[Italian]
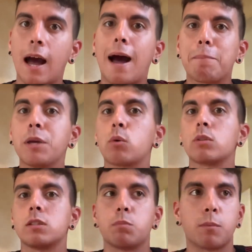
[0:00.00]
abbia
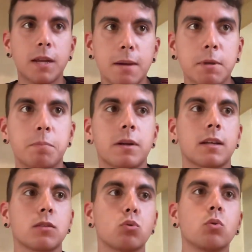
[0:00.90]
questi problemi,
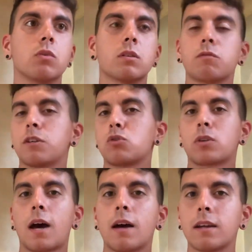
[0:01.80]
perché tu eh, fai
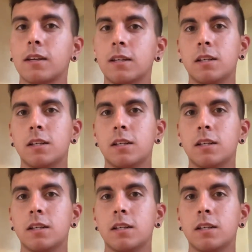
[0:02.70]
giocare,